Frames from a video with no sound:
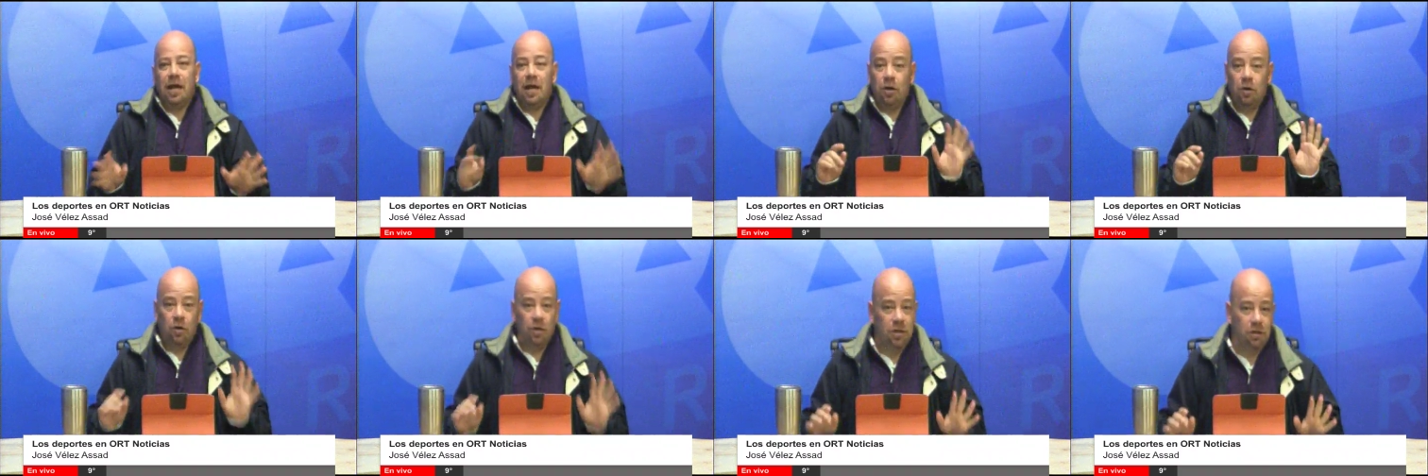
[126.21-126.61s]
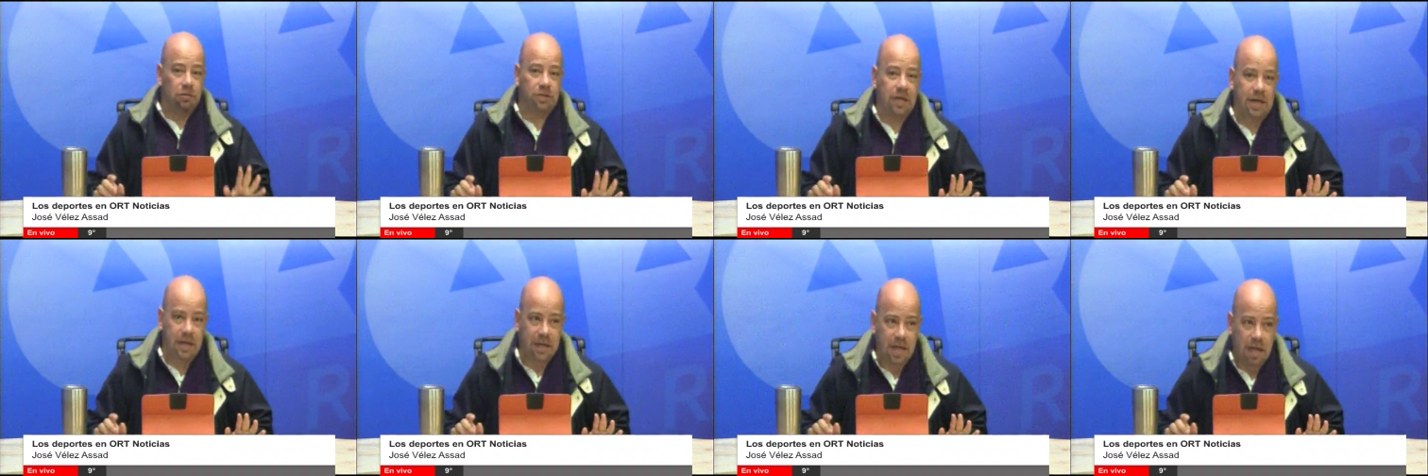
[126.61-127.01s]
no digo
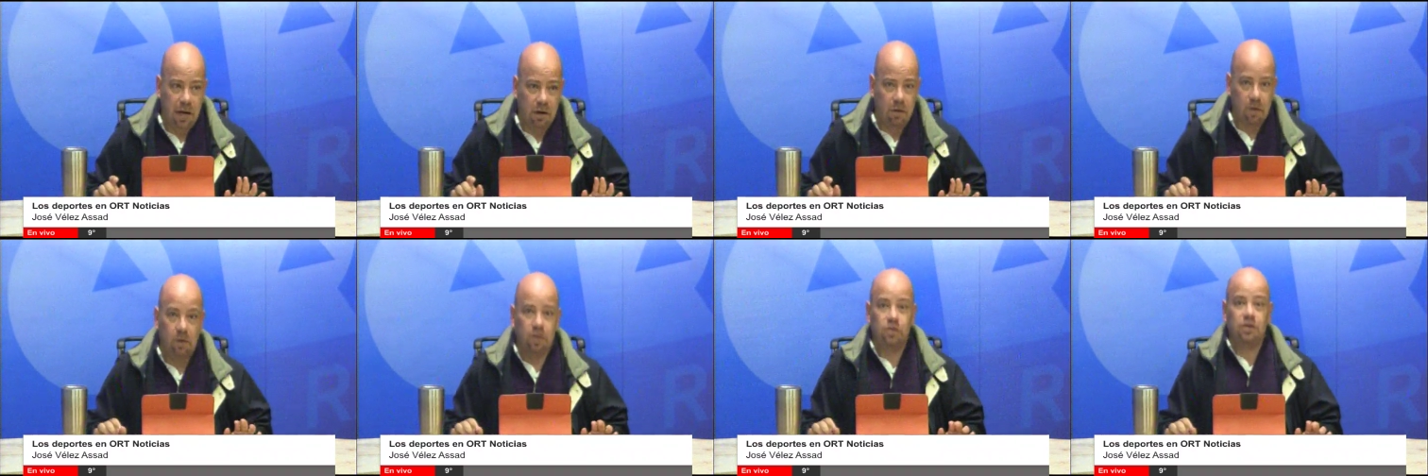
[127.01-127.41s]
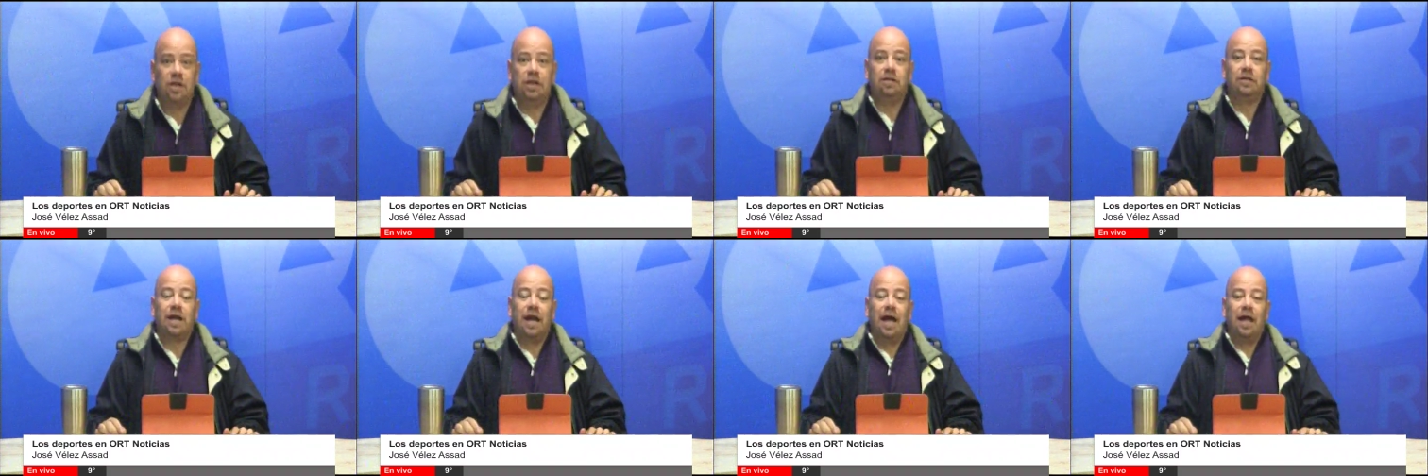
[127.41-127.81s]
tranquilo,
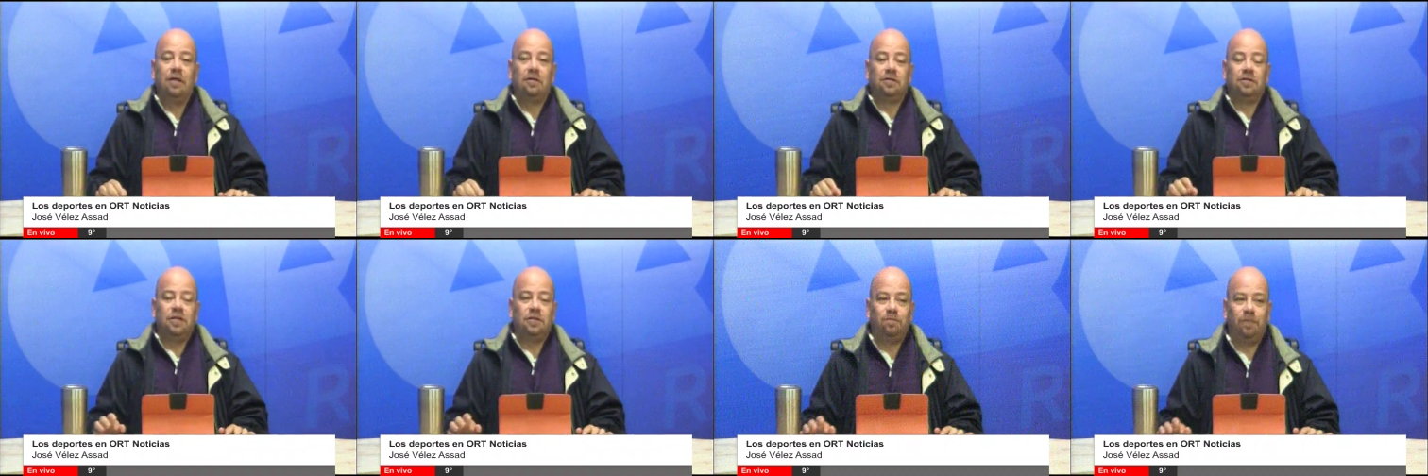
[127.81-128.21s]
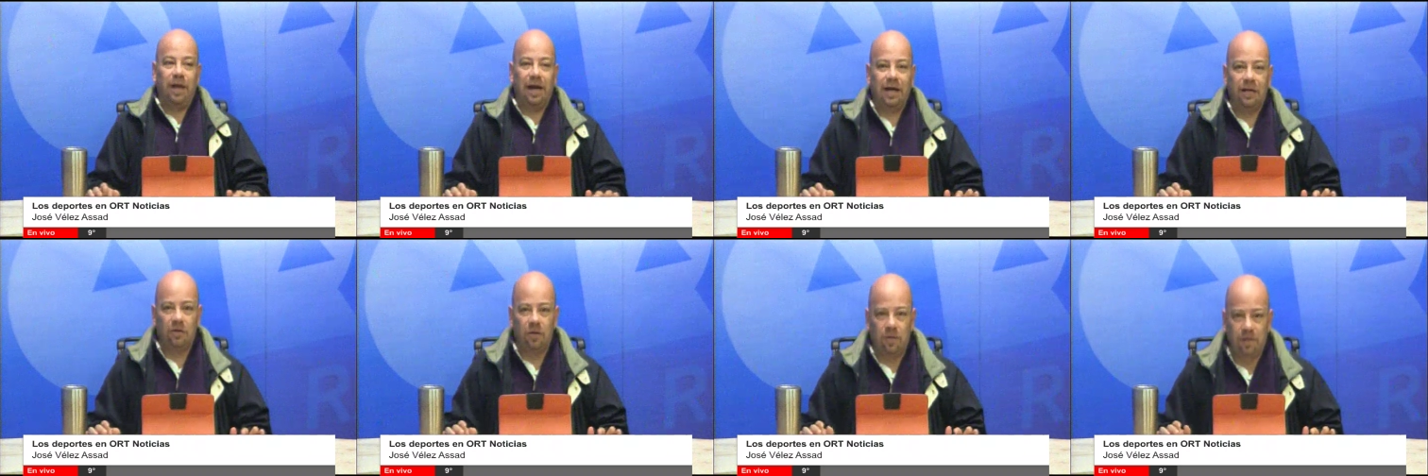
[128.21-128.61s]
concentrados y
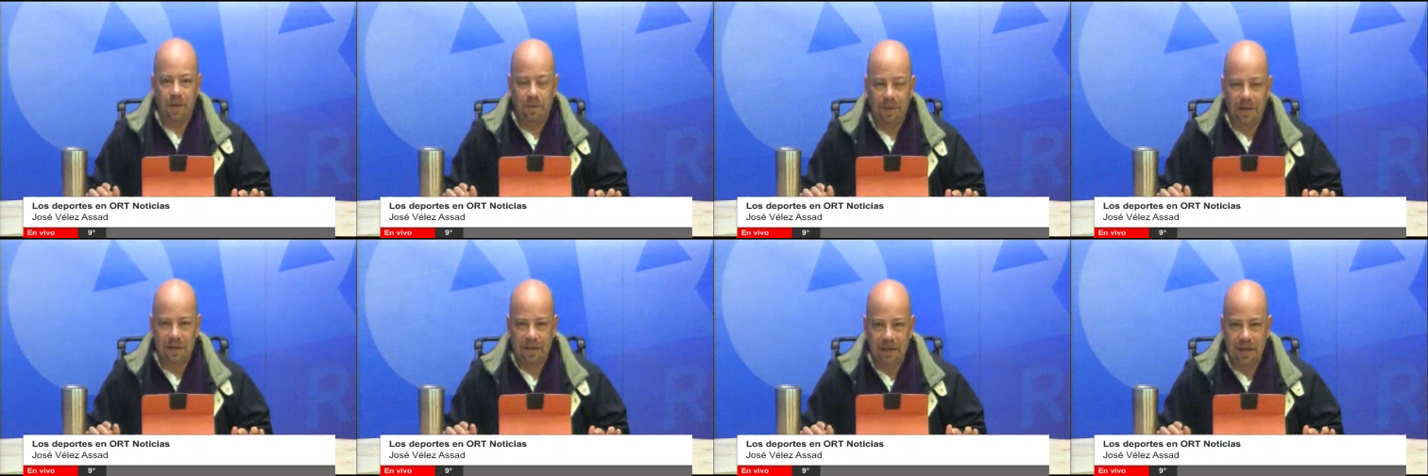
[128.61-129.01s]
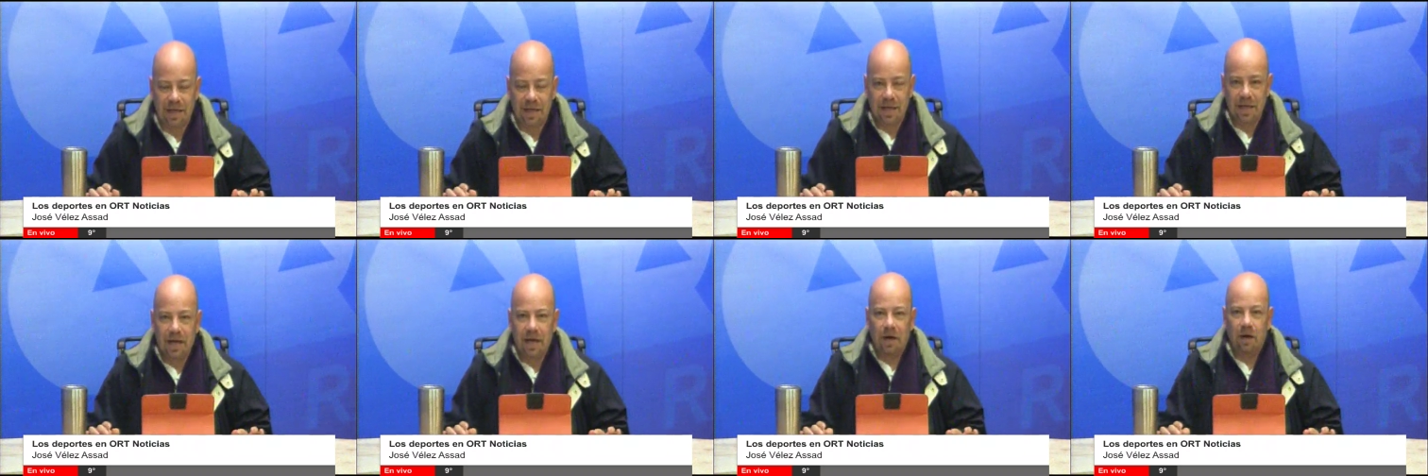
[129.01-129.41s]
esperando obviamente
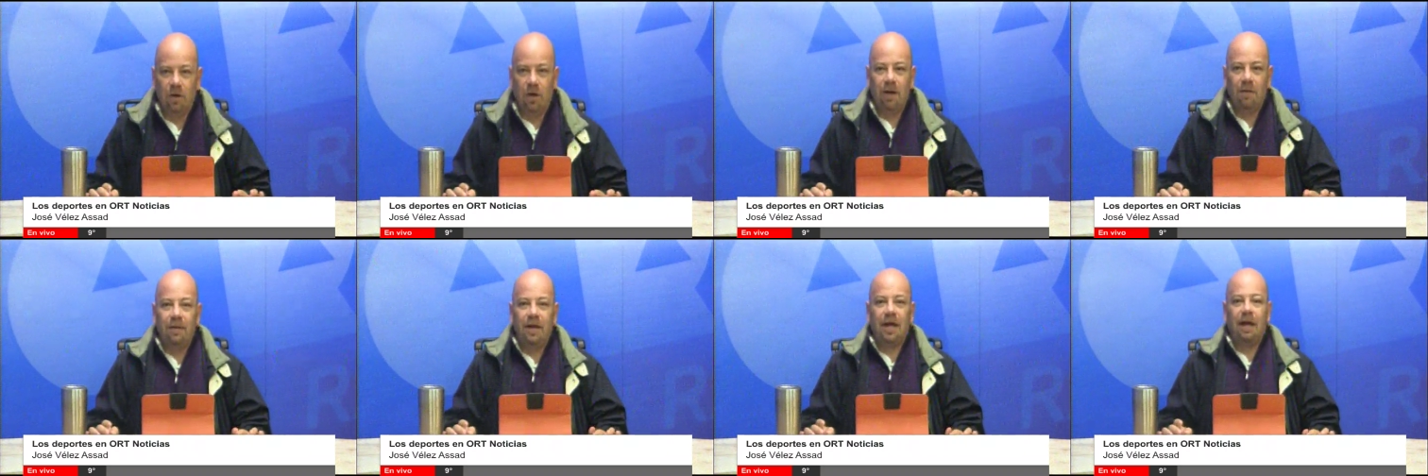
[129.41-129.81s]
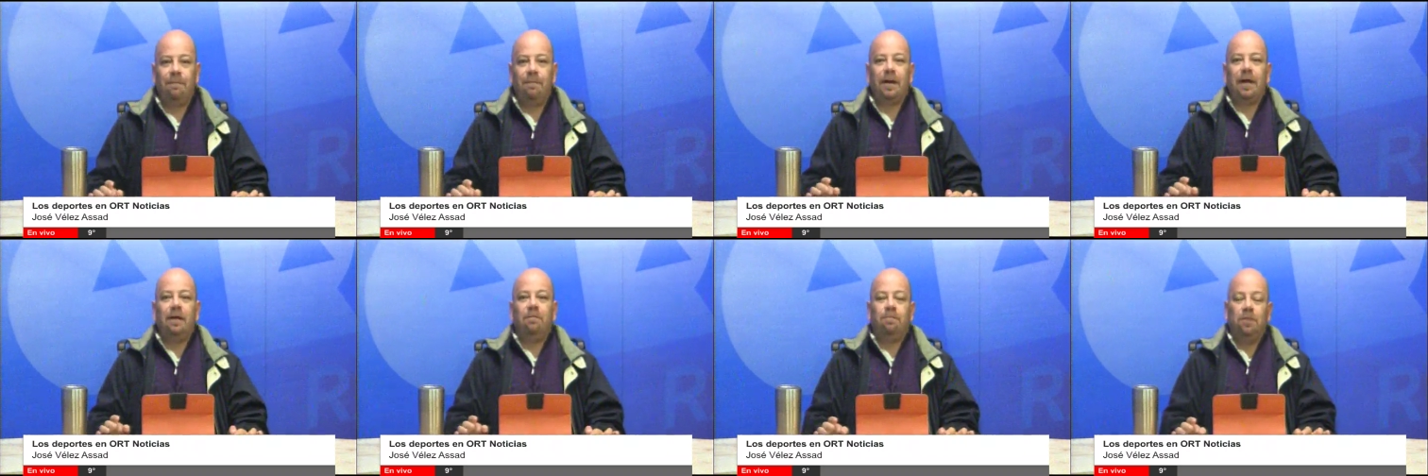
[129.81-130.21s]
lo que venga
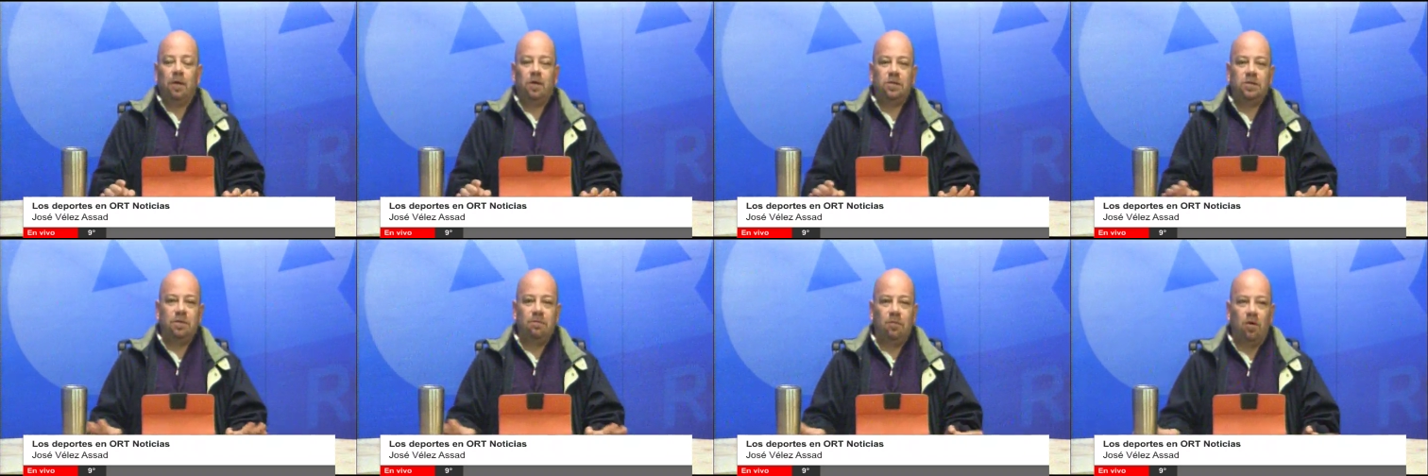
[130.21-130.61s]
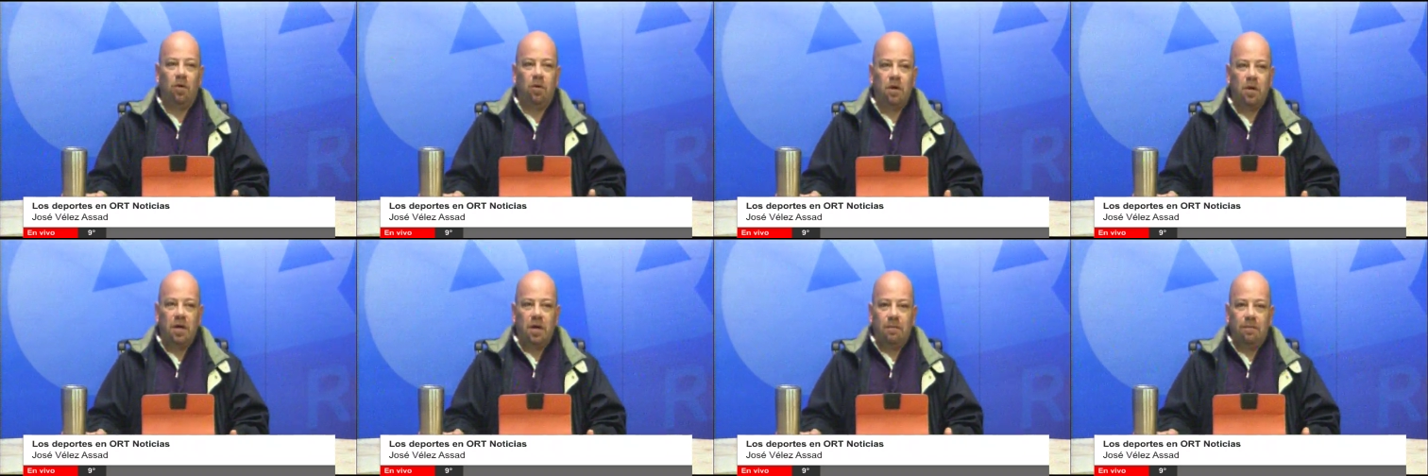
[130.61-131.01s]
para, el próximo,